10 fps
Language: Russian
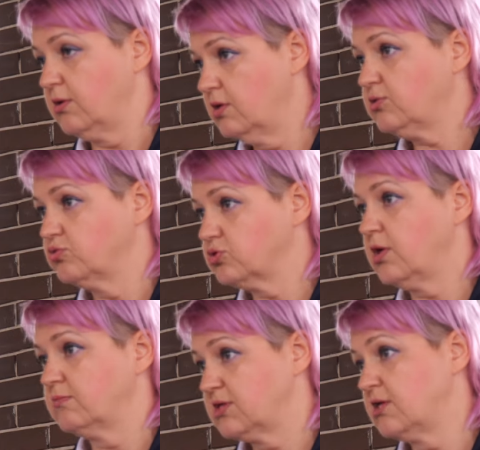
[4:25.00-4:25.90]
их
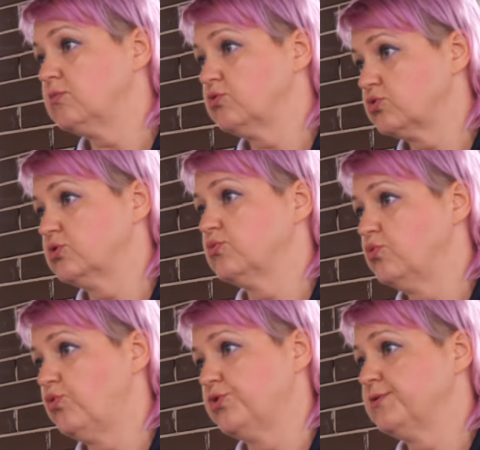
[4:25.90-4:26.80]
нужно, за ними нужен
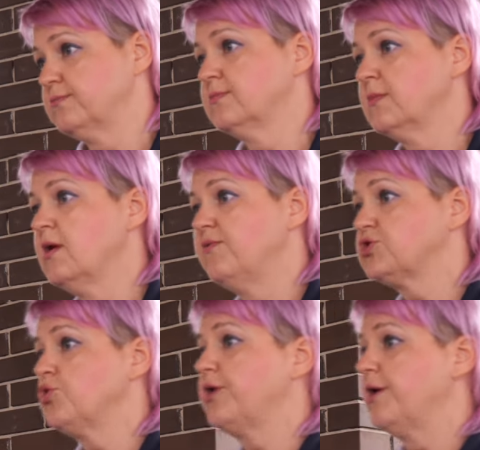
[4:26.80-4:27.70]
уход.
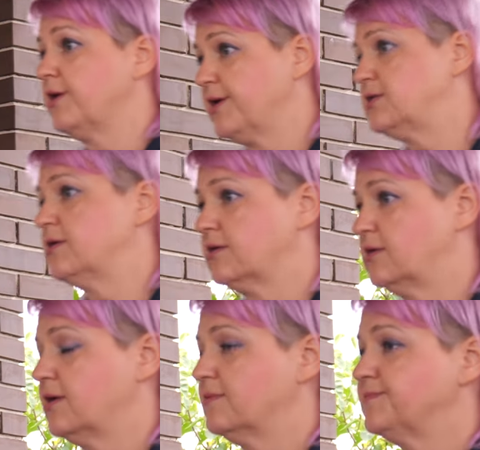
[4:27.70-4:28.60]
Высокая
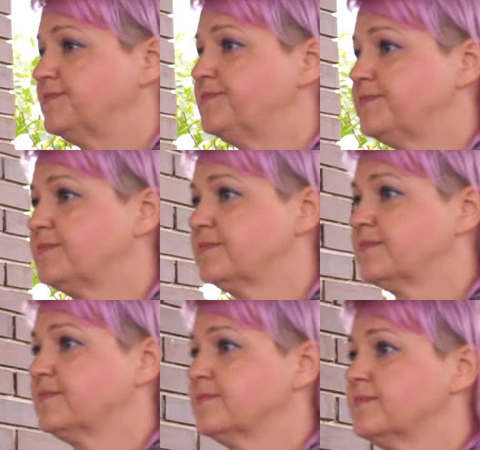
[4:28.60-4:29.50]
агротехника. Еще вопрос.
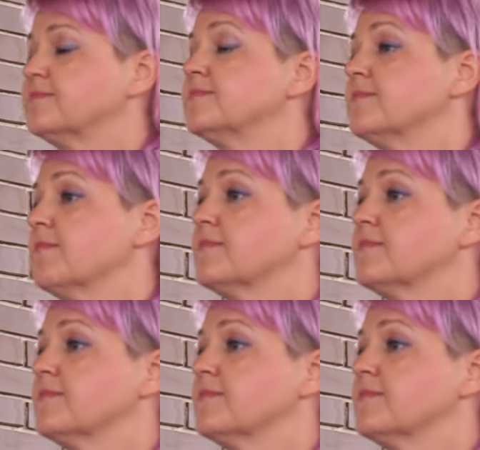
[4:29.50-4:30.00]
А